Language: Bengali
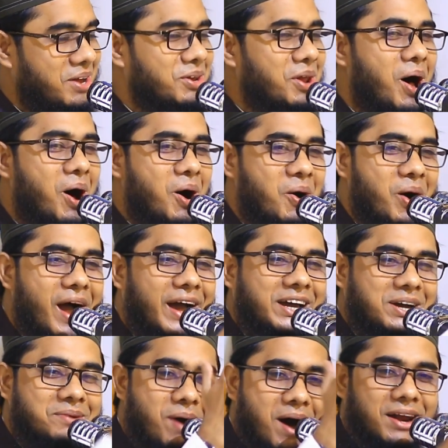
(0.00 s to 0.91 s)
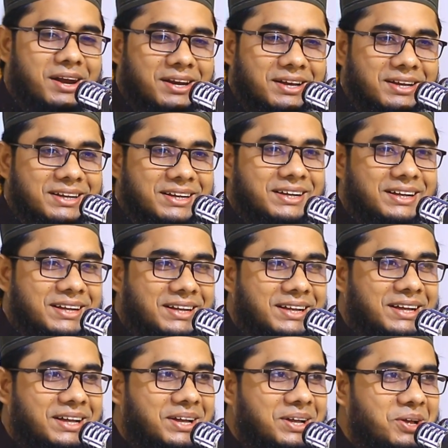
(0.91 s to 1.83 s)
আল্লাহ একবার
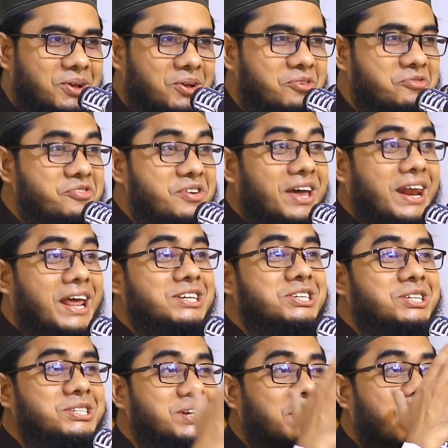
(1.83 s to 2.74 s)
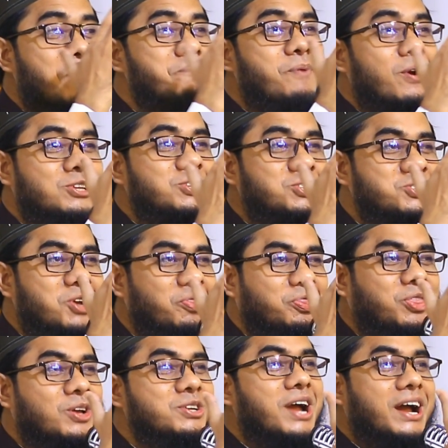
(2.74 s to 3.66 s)
ফেরেস্তরা
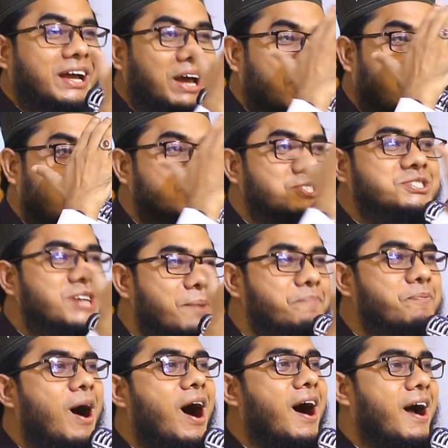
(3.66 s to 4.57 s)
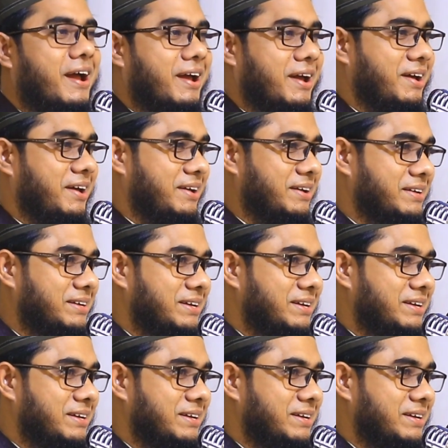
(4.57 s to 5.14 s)
পর্যন্ত যাকে লজ্জা পায়